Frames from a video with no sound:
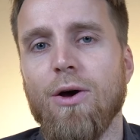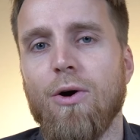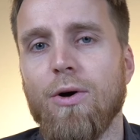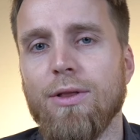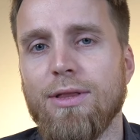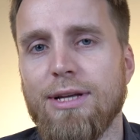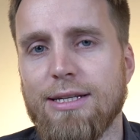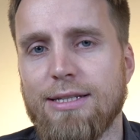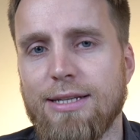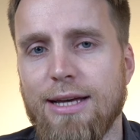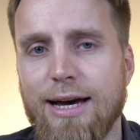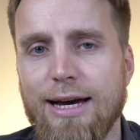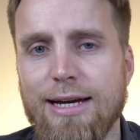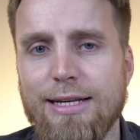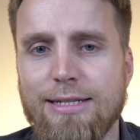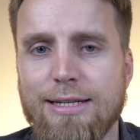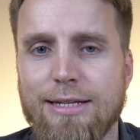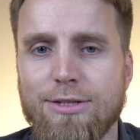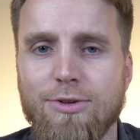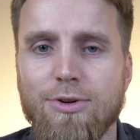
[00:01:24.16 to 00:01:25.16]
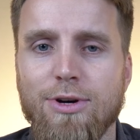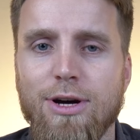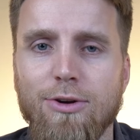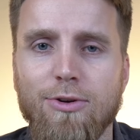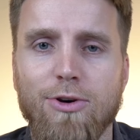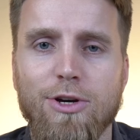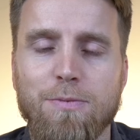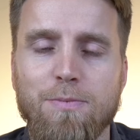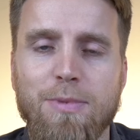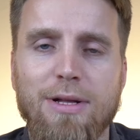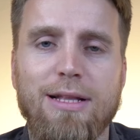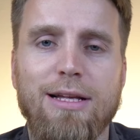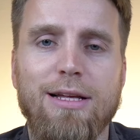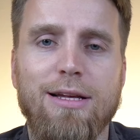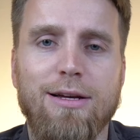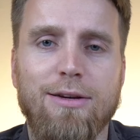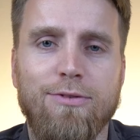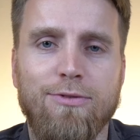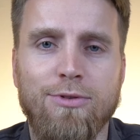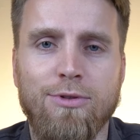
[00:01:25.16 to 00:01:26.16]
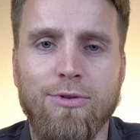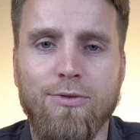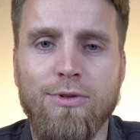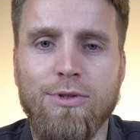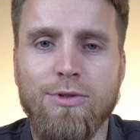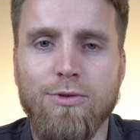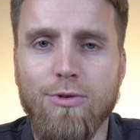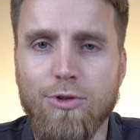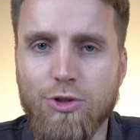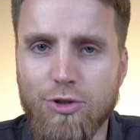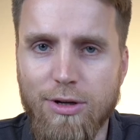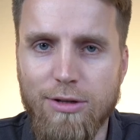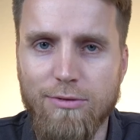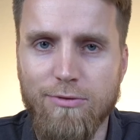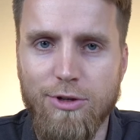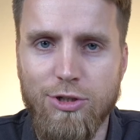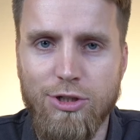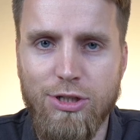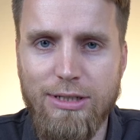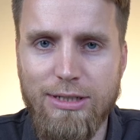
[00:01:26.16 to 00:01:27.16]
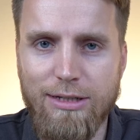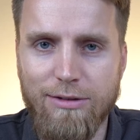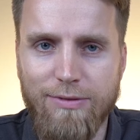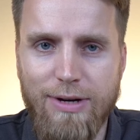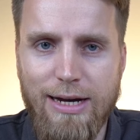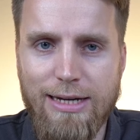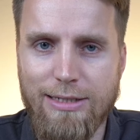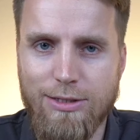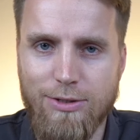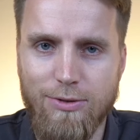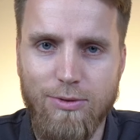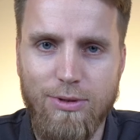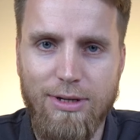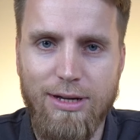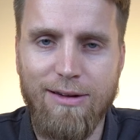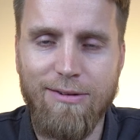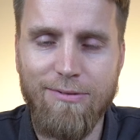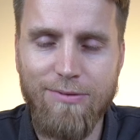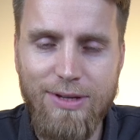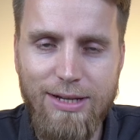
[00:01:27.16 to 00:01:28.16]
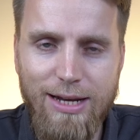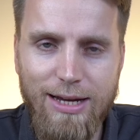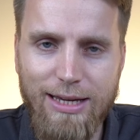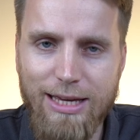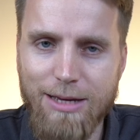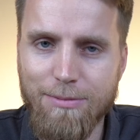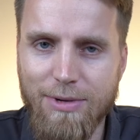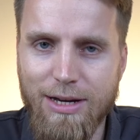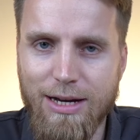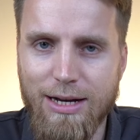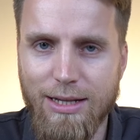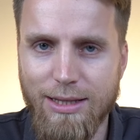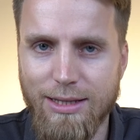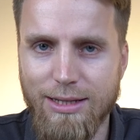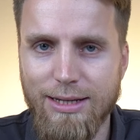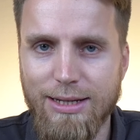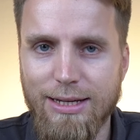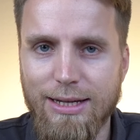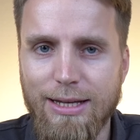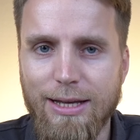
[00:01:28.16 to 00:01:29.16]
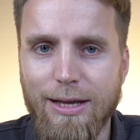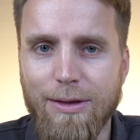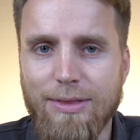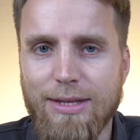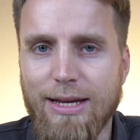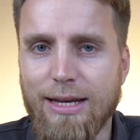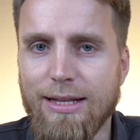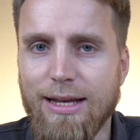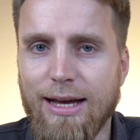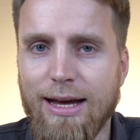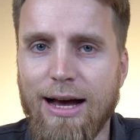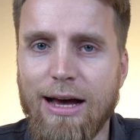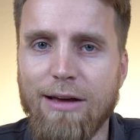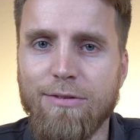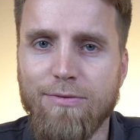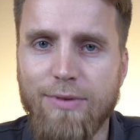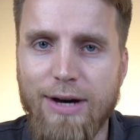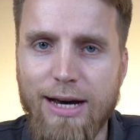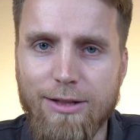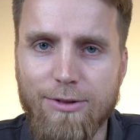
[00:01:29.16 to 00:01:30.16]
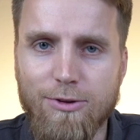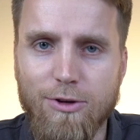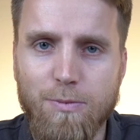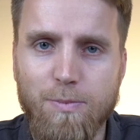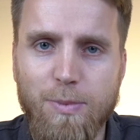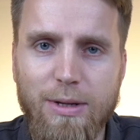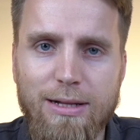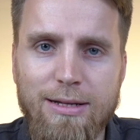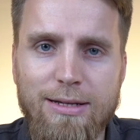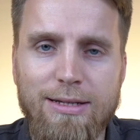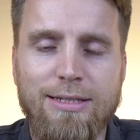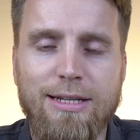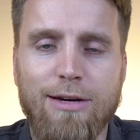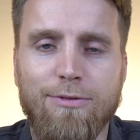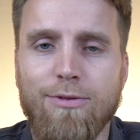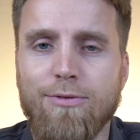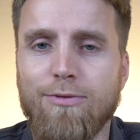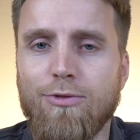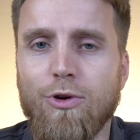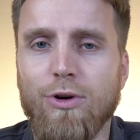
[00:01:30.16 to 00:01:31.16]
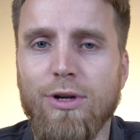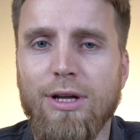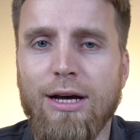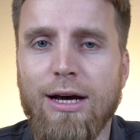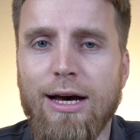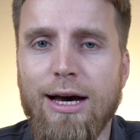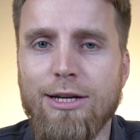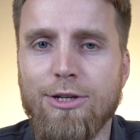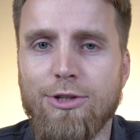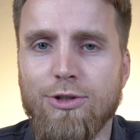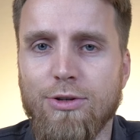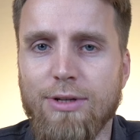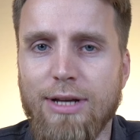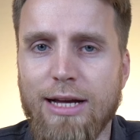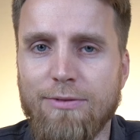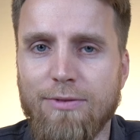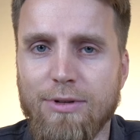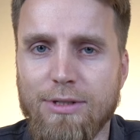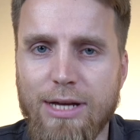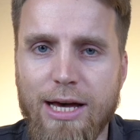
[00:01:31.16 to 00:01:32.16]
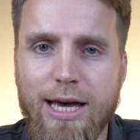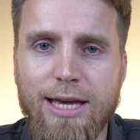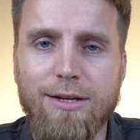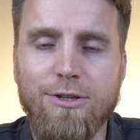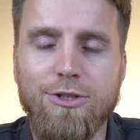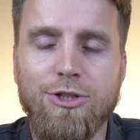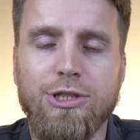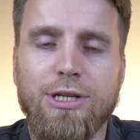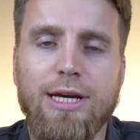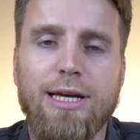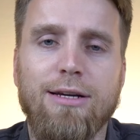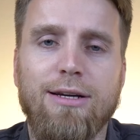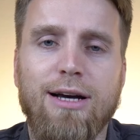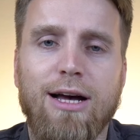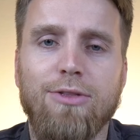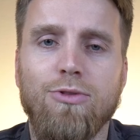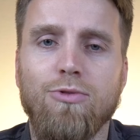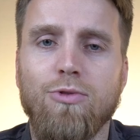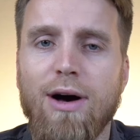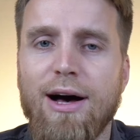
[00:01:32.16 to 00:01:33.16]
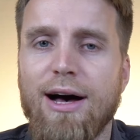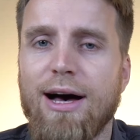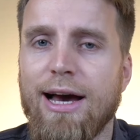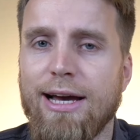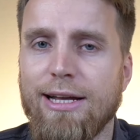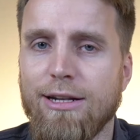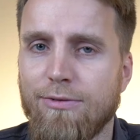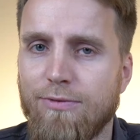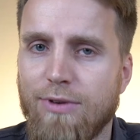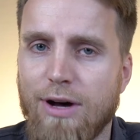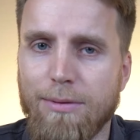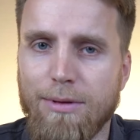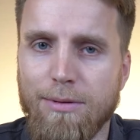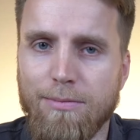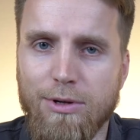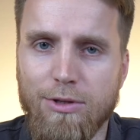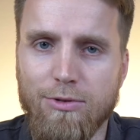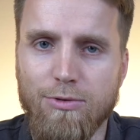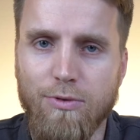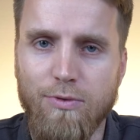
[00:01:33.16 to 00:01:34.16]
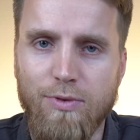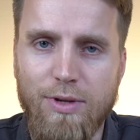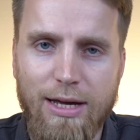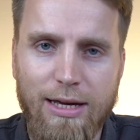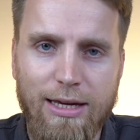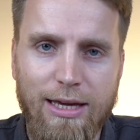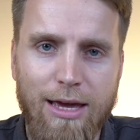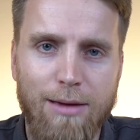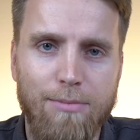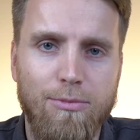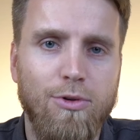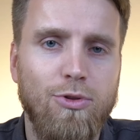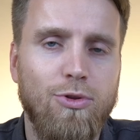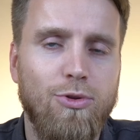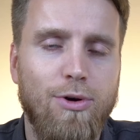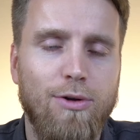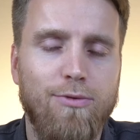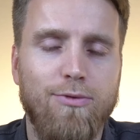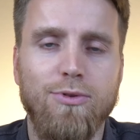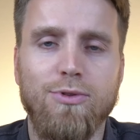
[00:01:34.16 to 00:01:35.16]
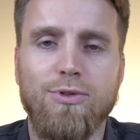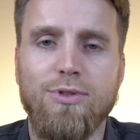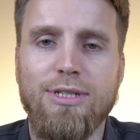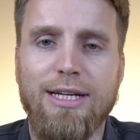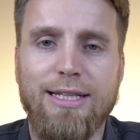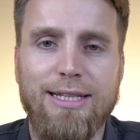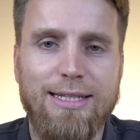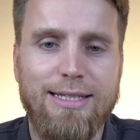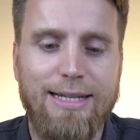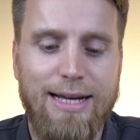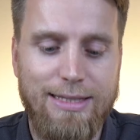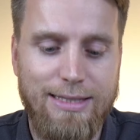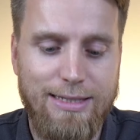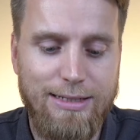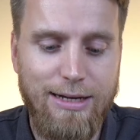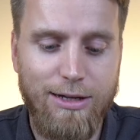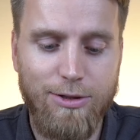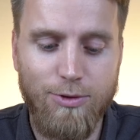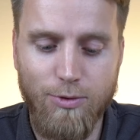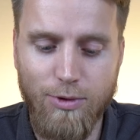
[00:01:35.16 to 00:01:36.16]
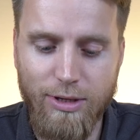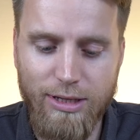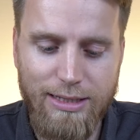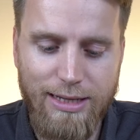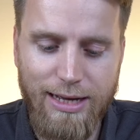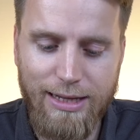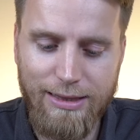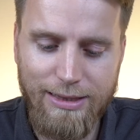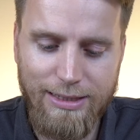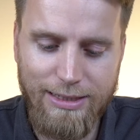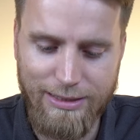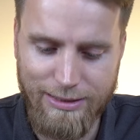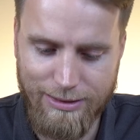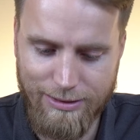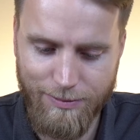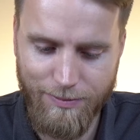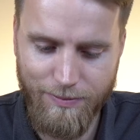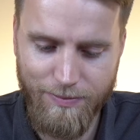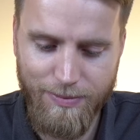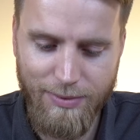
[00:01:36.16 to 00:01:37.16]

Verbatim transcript: Und das heißt, dass euer Leuchtmittel sowieso schon verschiedene Weißtöne wiedergeben kann. Denn äh, ein Weitleuchtmittel ist ja von vornherein schon etwas eingeschränkt, kann nur eine Farbtemperatur wiedergeben und dort funktioniert das Ganze natürlich dann nicht.